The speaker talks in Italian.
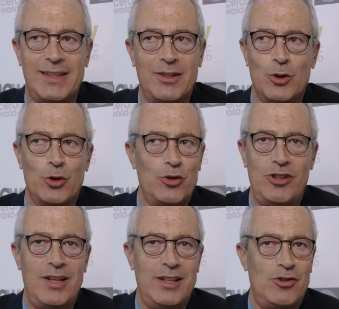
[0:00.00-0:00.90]

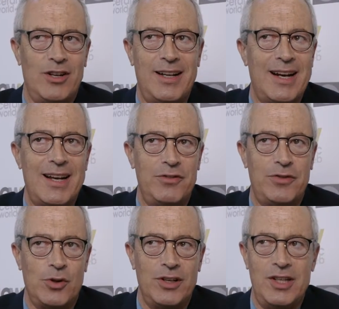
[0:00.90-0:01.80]
tecnologie e in generale
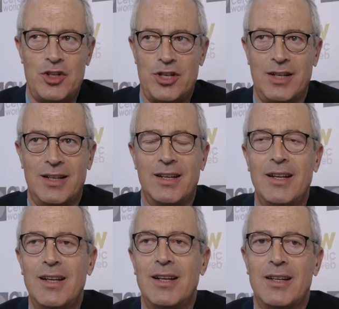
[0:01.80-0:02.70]
fornisce
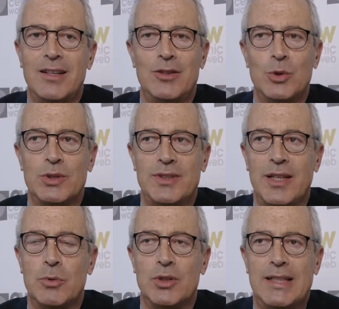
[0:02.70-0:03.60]

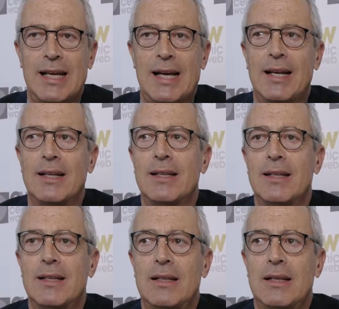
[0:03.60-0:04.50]
l'industria mondiale.
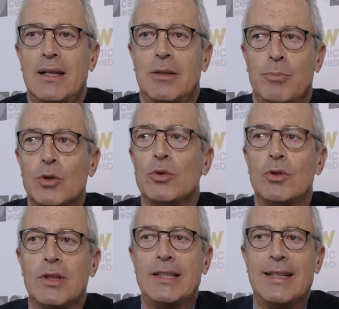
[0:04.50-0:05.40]

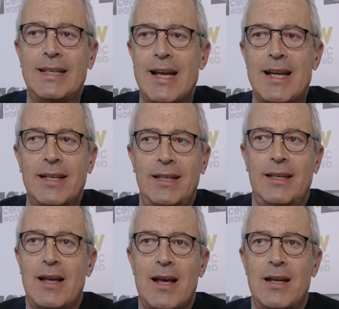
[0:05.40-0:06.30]
Produttori
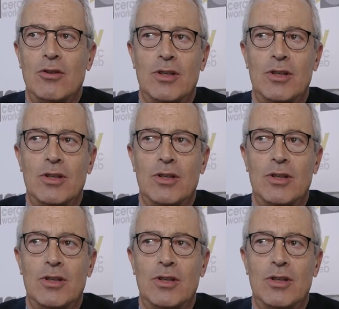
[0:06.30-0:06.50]
italiani hanno